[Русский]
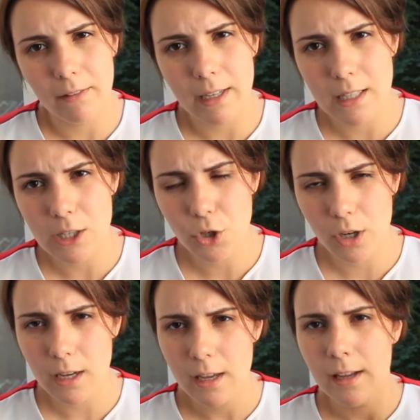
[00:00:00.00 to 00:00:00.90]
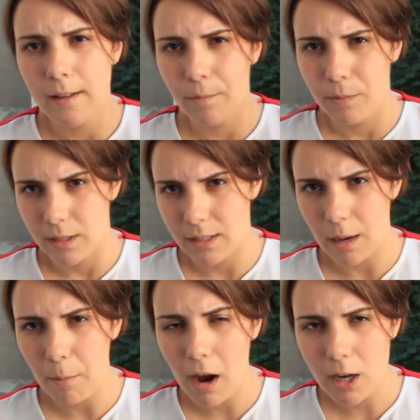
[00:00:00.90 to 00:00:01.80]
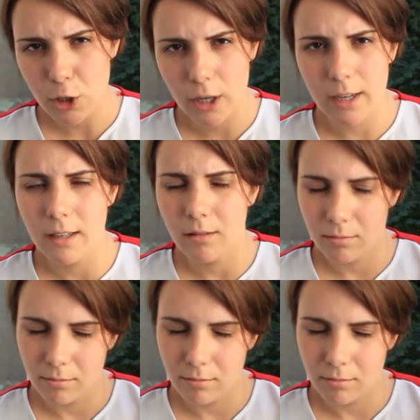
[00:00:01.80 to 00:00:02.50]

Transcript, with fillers: водичкой, с ромашкой,